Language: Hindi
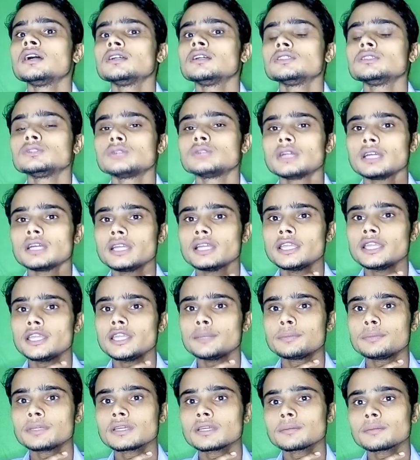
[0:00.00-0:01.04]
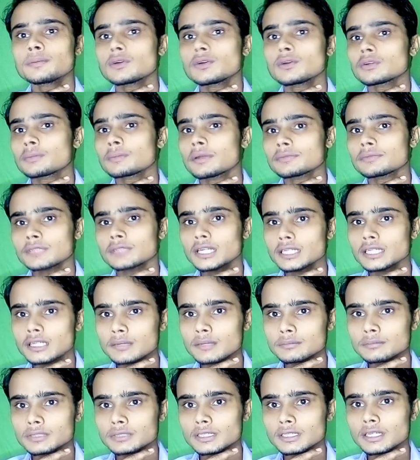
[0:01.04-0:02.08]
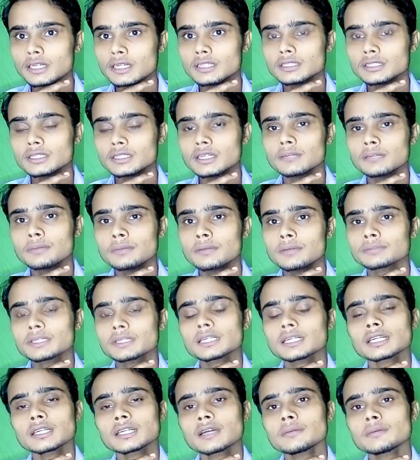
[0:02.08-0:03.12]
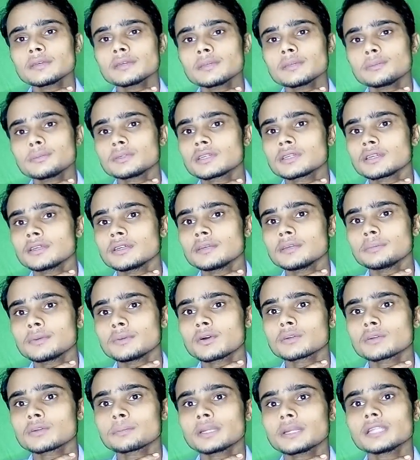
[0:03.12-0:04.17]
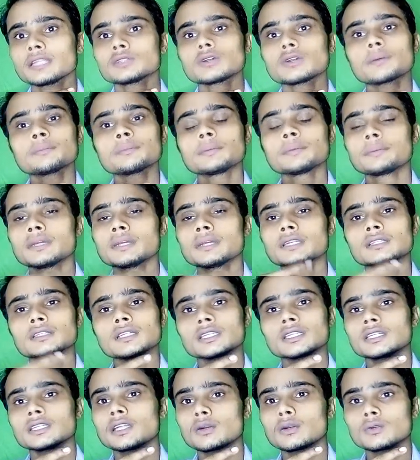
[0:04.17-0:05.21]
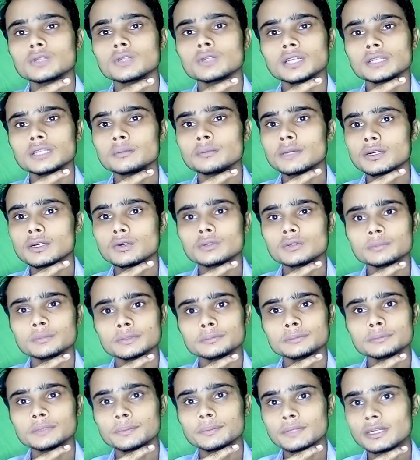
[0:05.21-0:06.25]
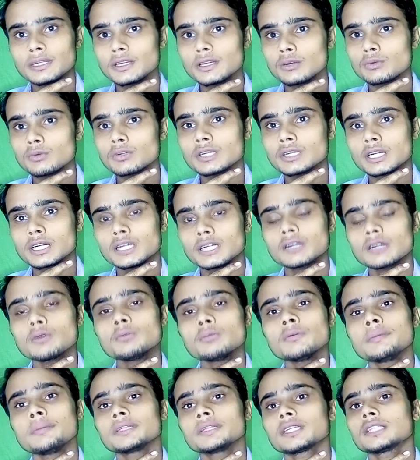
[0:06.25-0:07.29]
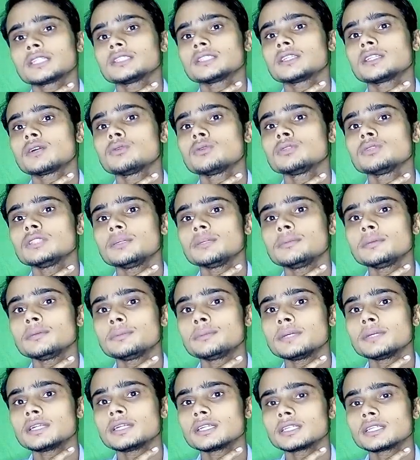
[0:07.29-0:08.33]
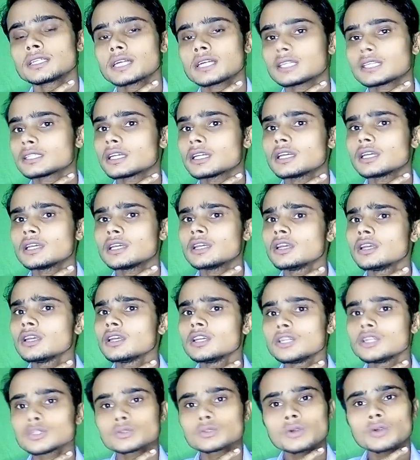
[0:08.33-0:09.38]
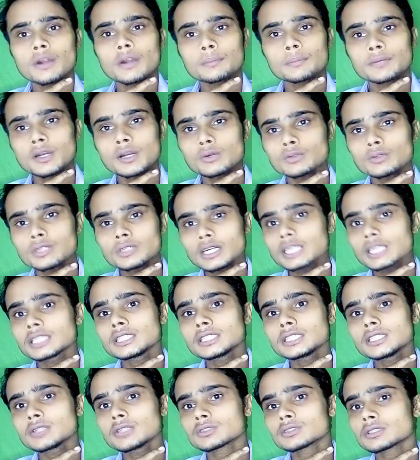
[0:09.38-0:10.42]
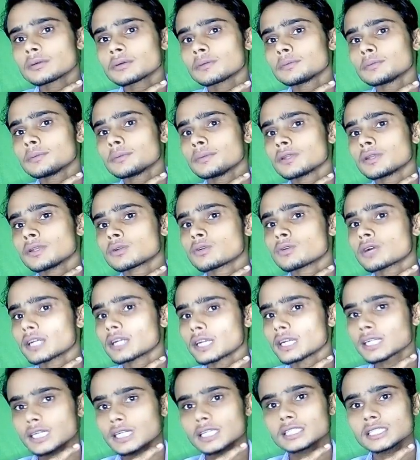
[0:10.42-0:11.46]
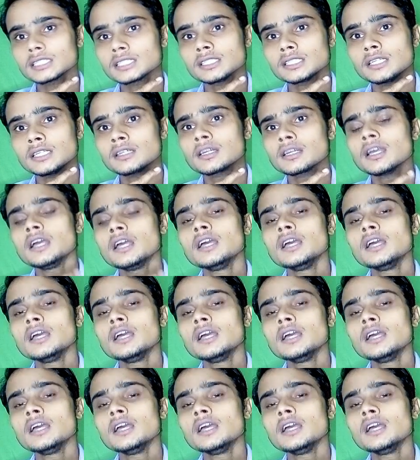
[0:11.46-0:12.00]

जो है ए पी के प्योर वेबसाइट नाम से है ठीक है वेबसाइट का नाम है ए पी के प्योर पहले तो आप वीपीएन पी एन देखिए डाउनलोड करिए मैं कौन पर वीपीएन पी एन डाउनलोड कर रहा हूँ मैं बता दे रहा हूँ ये वीपीएन पी एन ठीक है इसको आप डाउनलोड कर लीजिए उसके बाद वीपीएन पी एन को कनेक्ट कर दीजिए